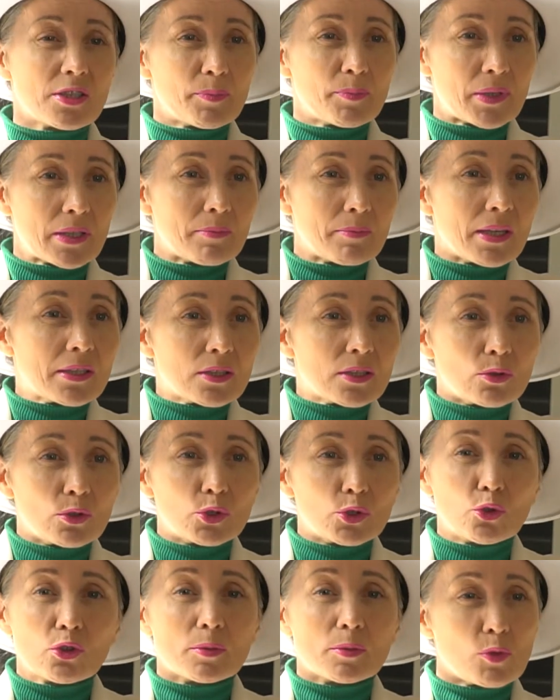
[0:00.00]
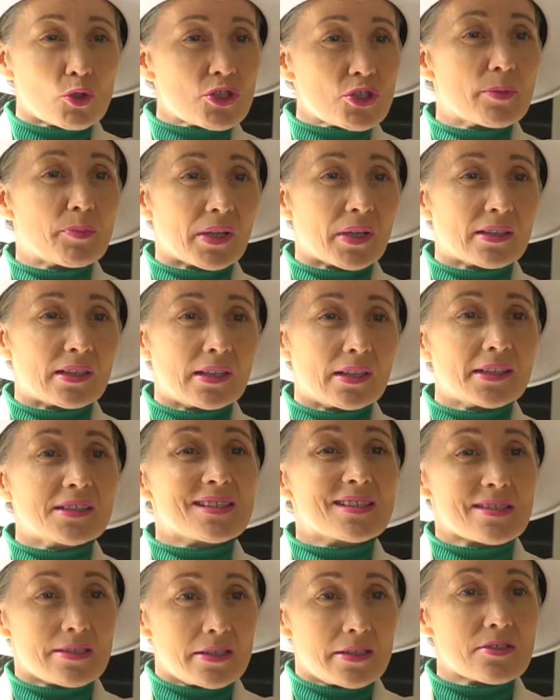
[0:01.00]
Непонимание культуры можно преодолеть,
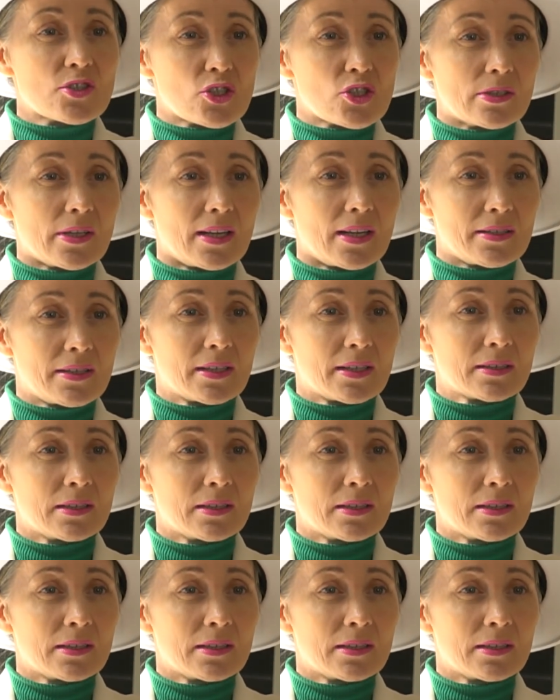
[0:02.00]
если есть желание.